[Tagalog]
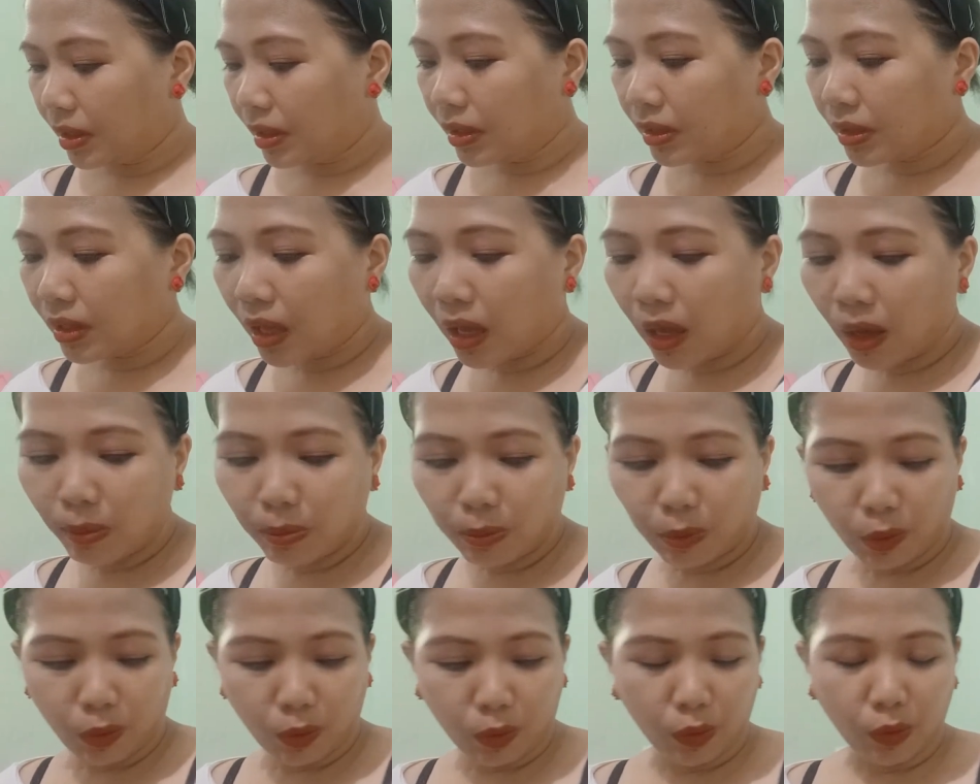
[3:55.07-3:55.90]

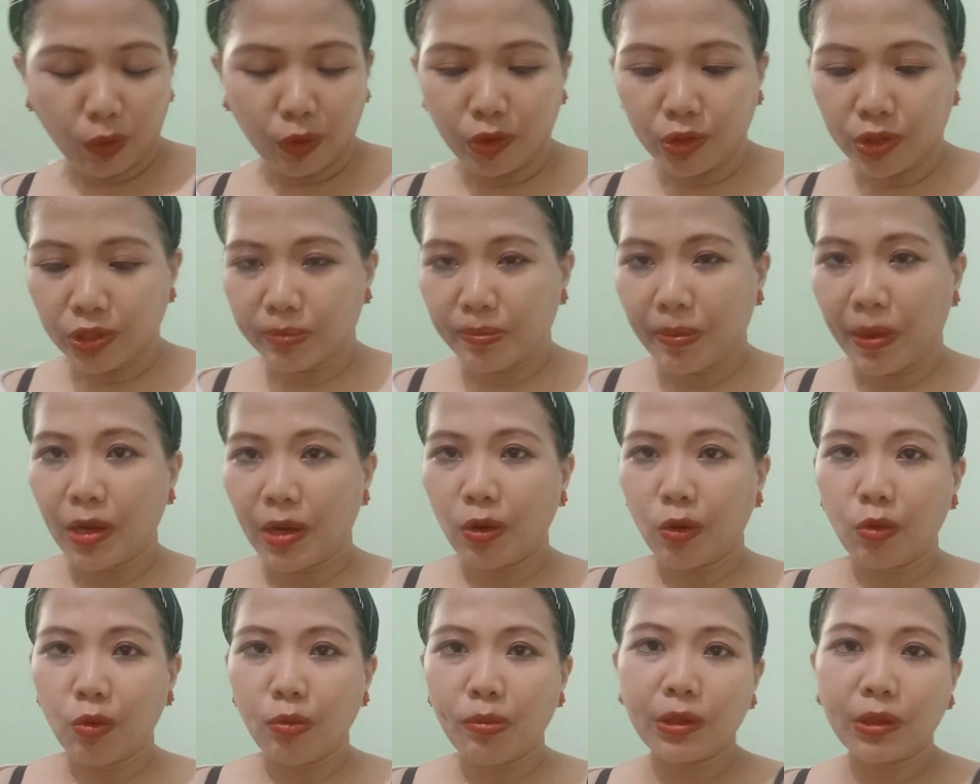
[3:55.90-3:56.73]
Tapos, paano
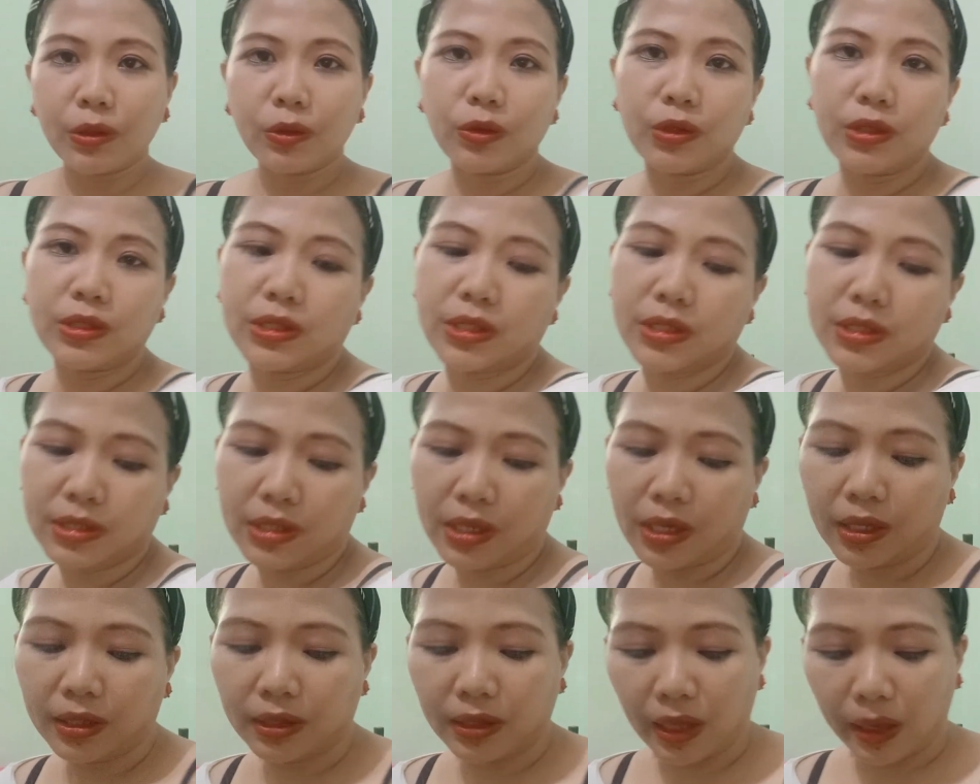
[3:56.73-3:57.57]
ko ba ito
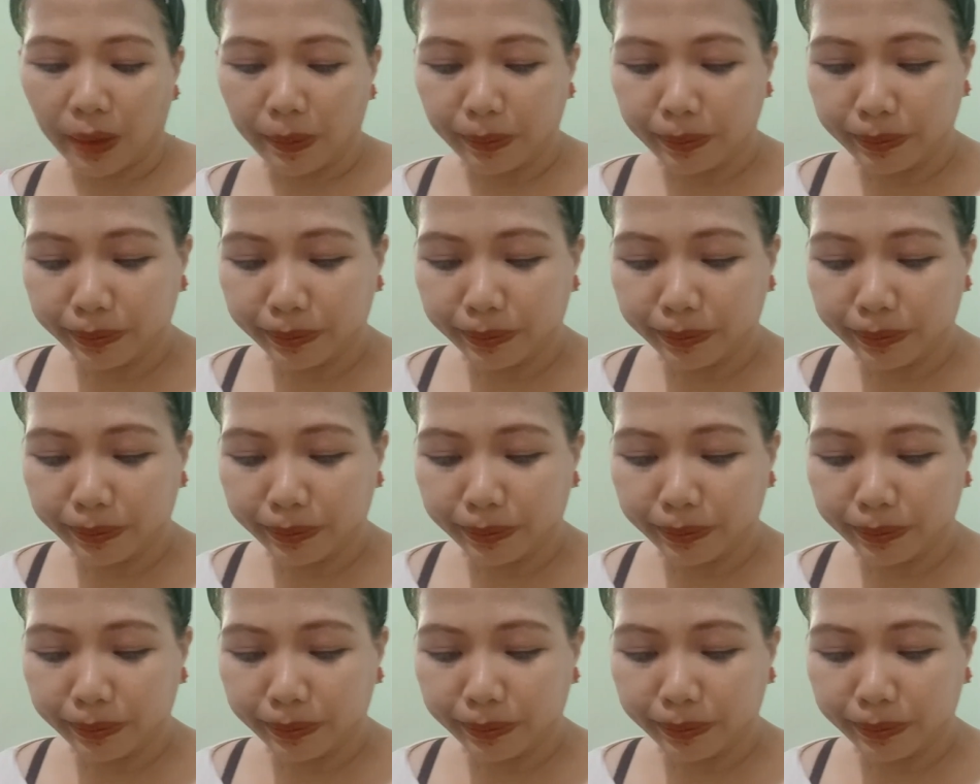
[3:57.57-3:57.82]
isi-set up?